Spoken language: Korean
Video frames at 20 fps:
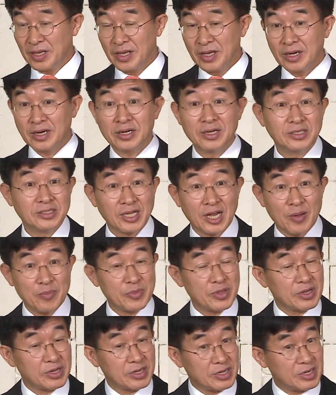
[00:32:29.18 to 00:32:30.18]
그런
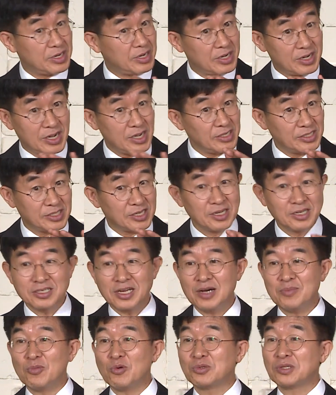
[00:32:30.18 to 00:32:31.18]
사람들은 거의
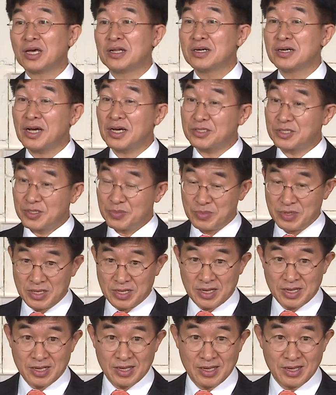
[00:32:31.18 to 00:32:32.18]
성장 못 하는 것
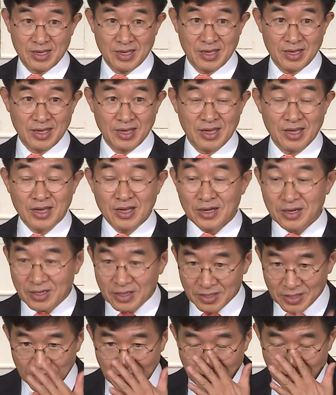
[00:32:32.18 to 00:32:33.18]
같습니다.
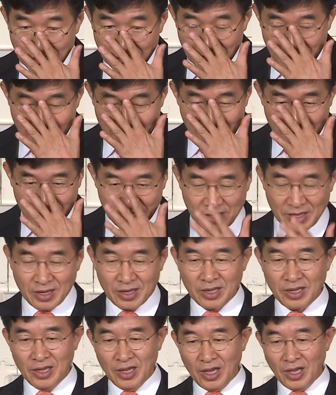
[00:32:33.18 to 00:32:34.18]
그런데,
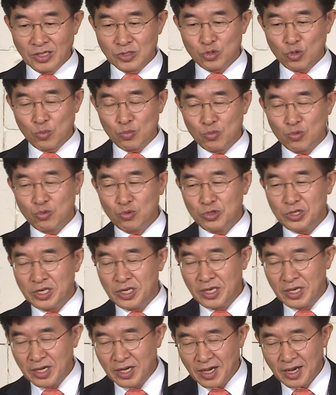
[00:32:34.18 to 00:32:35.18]
예, 좀
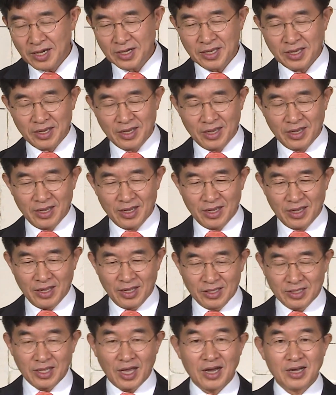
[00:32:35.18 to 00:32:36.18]
무직하게
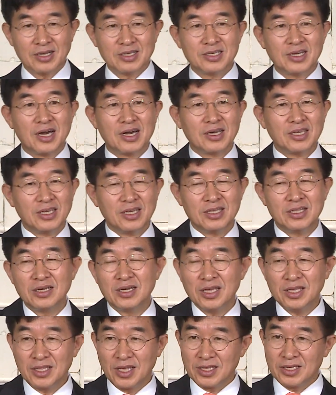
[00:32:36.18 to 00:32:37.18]
당장
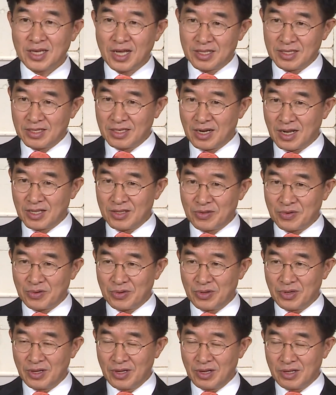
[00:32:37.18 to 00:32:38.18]
이득이 되지 않더라도
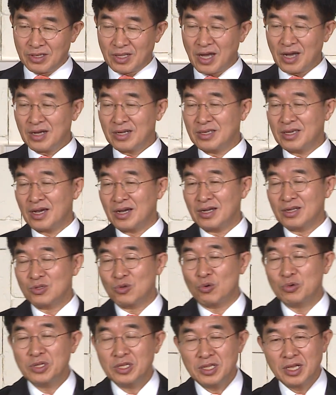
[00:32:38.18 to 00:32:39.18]
당장
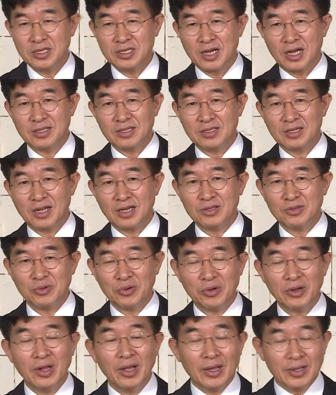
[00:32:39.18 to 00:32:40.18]
돈이 되지
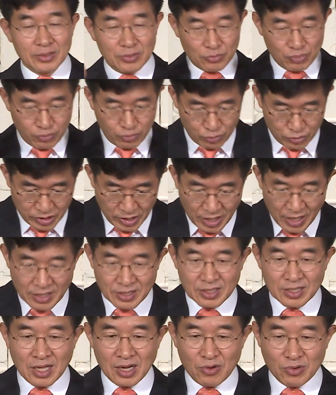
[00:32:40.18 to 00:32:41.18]
않더라도
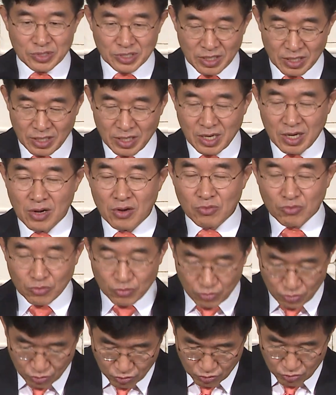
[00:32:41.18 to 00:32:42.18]
투자한다고 생각하고
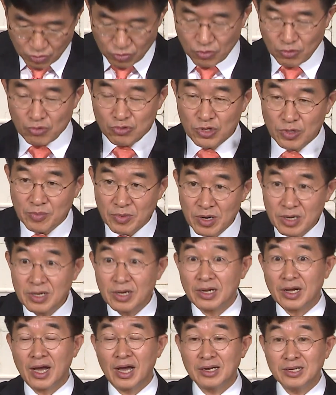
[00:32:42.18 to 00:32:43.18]
꾸준히
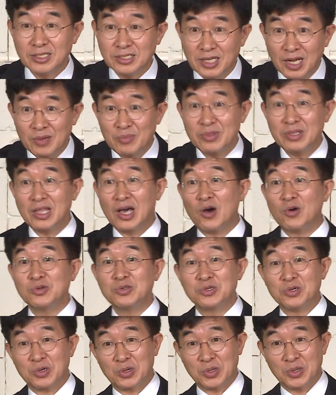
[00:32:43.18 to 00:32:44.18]
뭔가를 하는 사람이
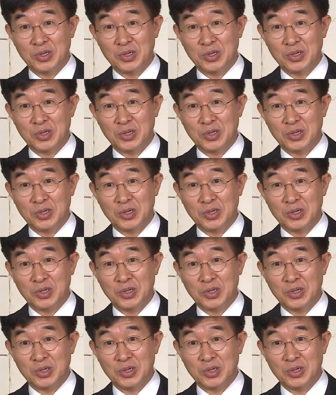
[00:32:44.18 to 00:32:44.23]
나오죠.